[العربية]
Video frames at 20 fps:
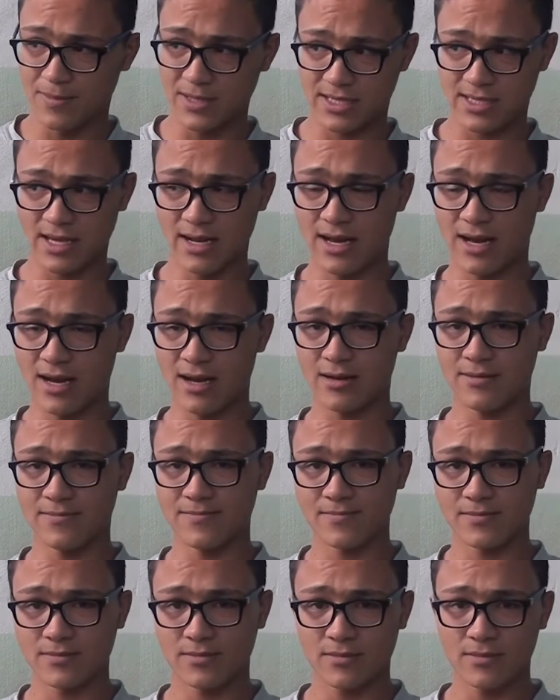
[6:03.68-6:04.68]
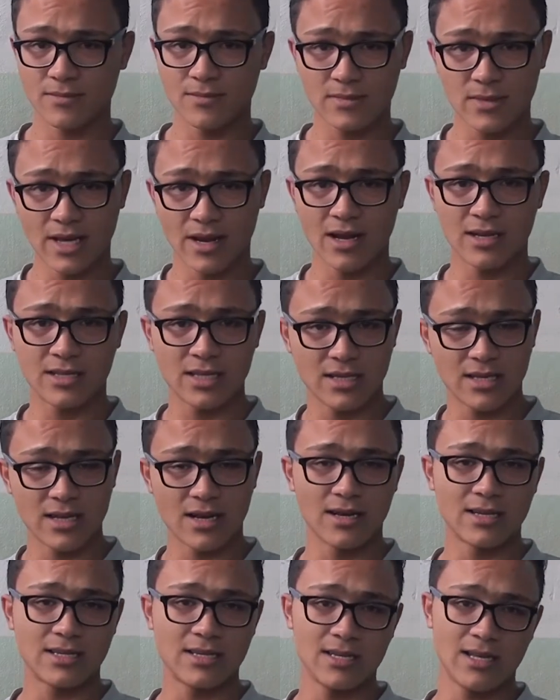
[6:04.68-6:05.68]
بالصنعه تركت
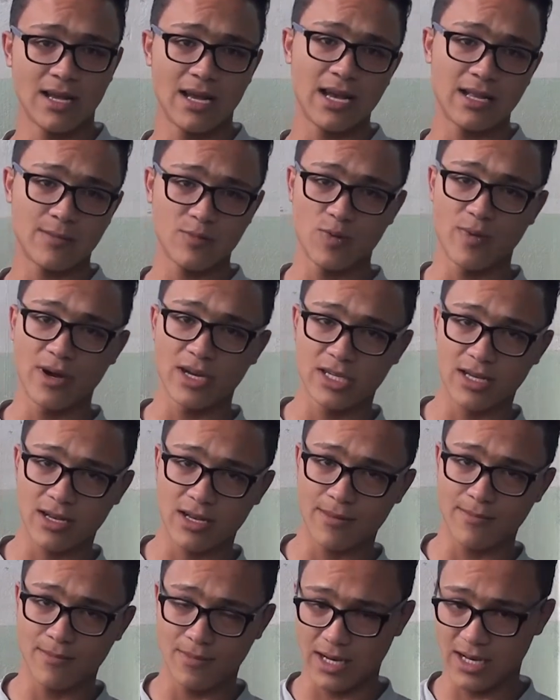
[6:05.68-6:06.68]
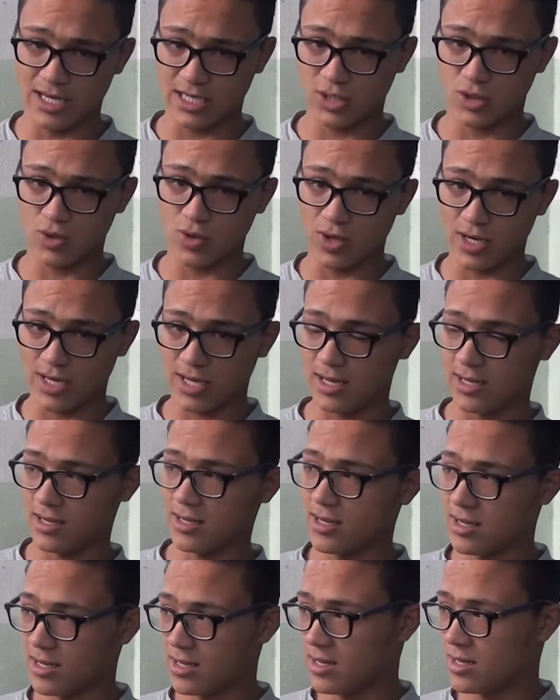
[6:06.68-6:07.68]
الدراسه دخلت مباشره بلشت شغلي
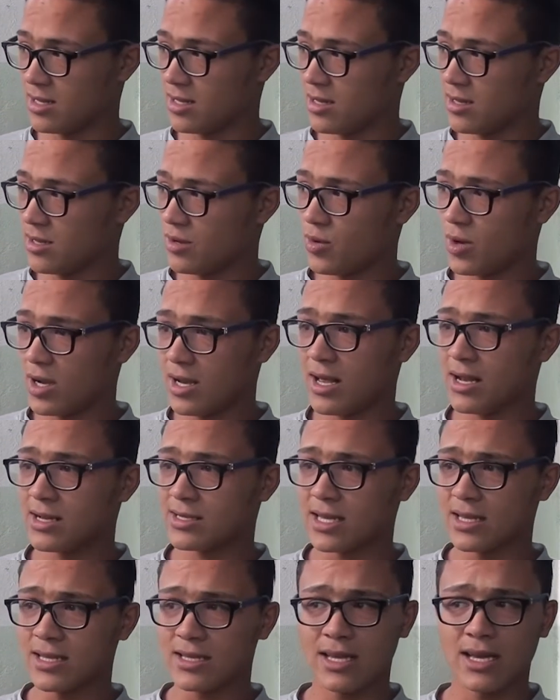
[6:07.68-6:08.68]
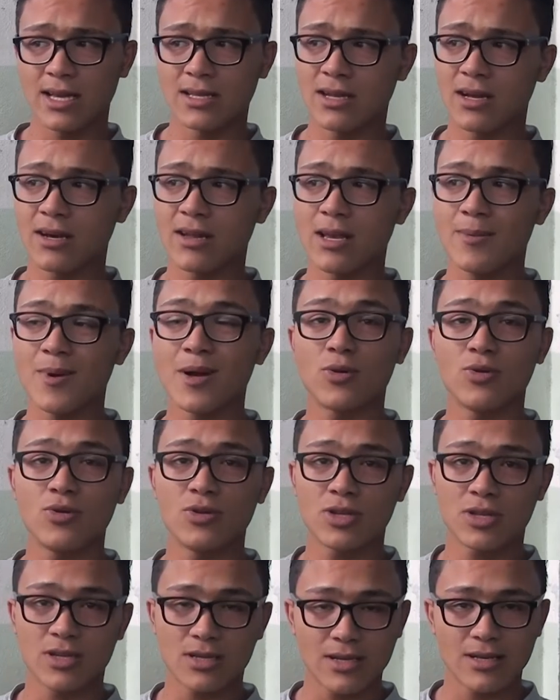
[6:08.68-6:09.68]
وخلال سنتين تقريبا
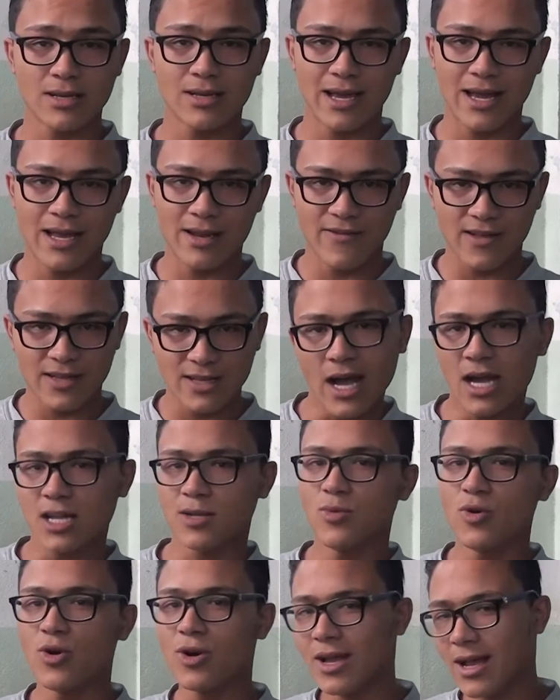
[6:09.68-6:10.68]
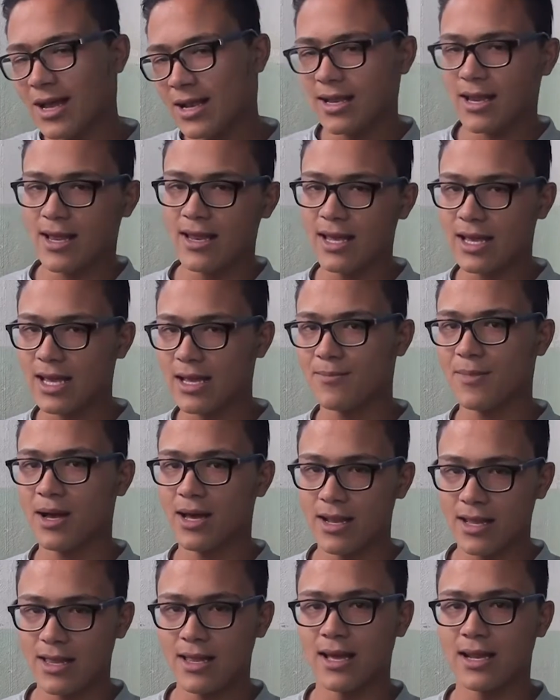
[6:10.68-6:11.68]
كنت يعني فتحت مخي خلينا نحكي
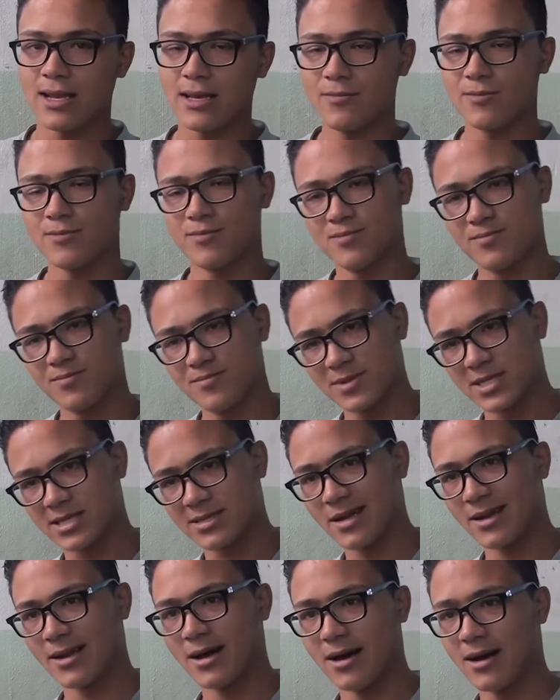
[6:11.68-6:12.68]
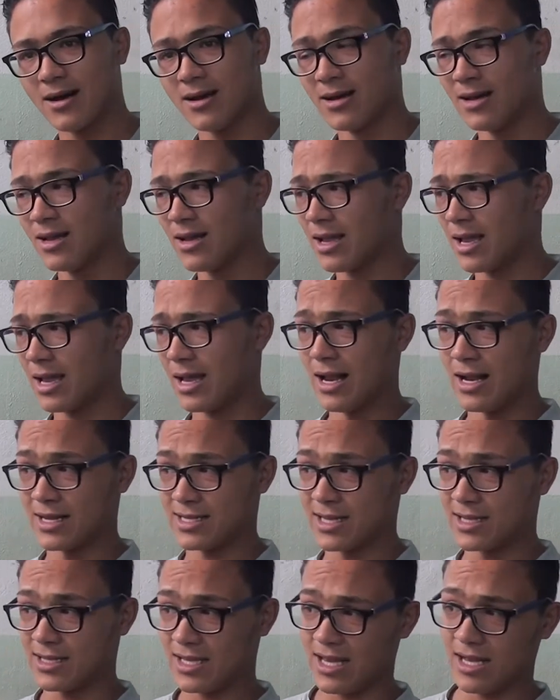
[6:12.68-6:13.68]
بمعنى ثاني بالصنعه خلال
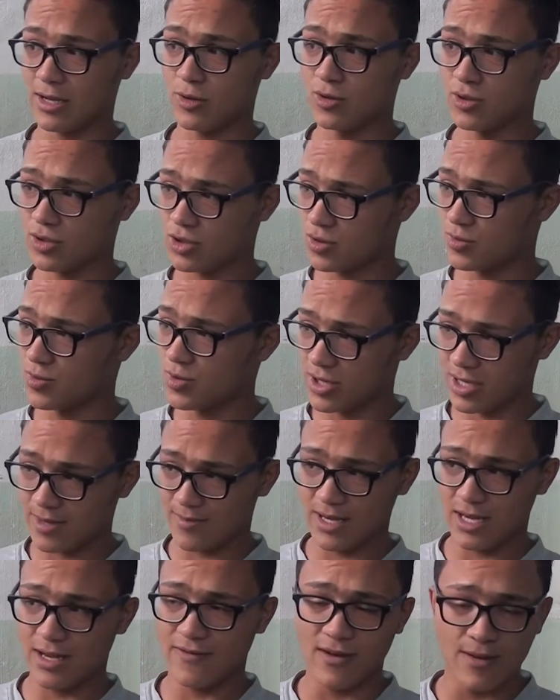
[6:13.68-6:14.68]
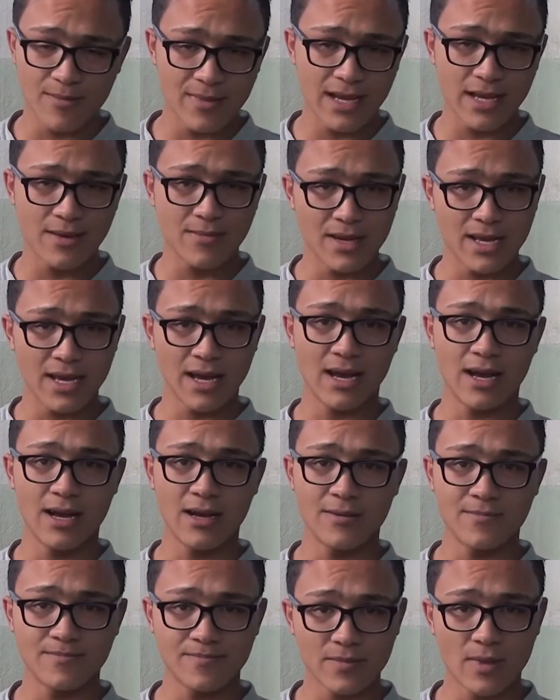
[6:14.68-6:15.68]
سنتين كنت اموري 100%
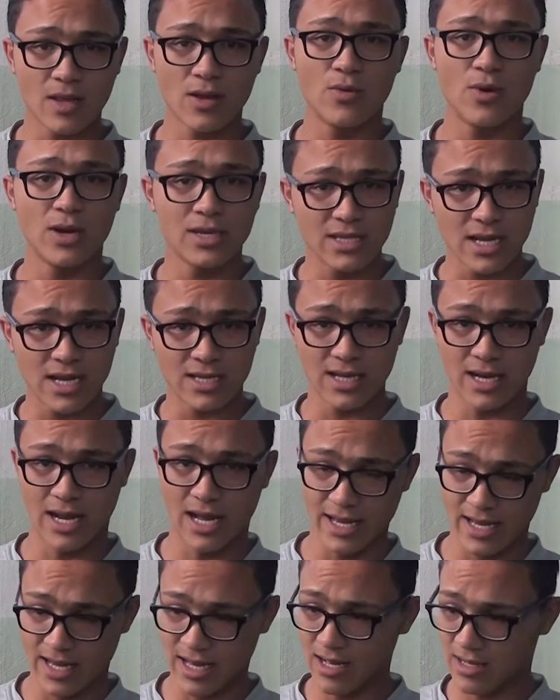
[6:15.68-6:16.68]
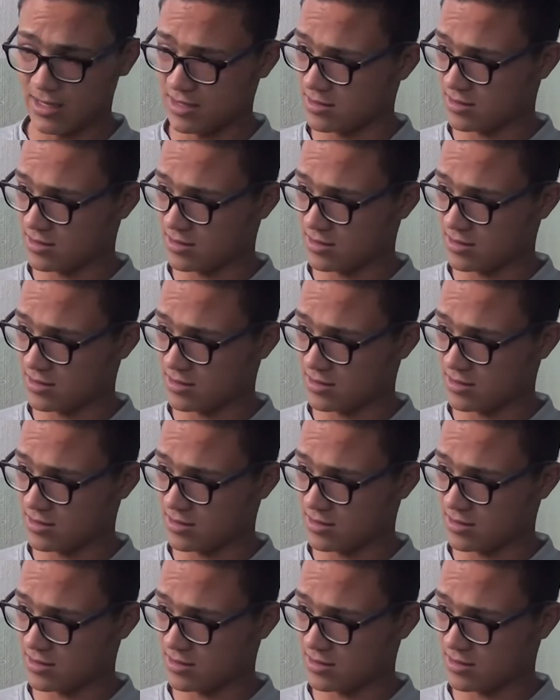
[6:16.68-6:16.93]
منيحه واجهت الحياه